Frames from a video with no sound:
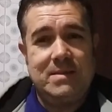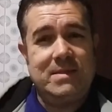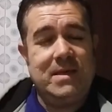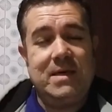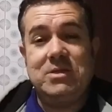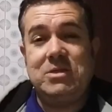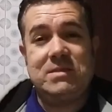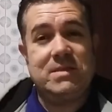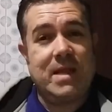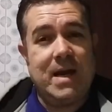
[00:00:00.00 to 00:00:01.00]
de
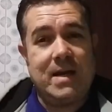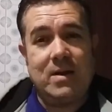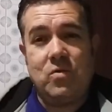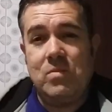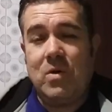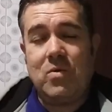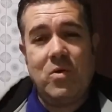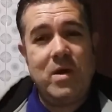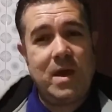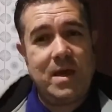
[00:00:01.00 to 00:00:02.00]
registrar alguma
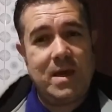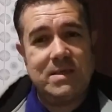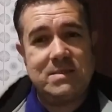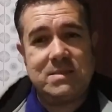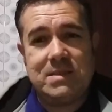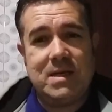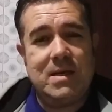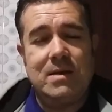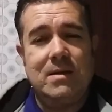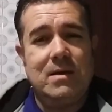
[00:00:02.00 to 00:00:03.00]

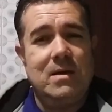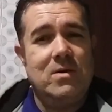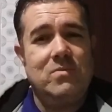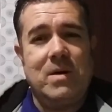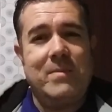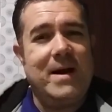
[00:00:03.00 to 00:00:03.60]
ocorrência uma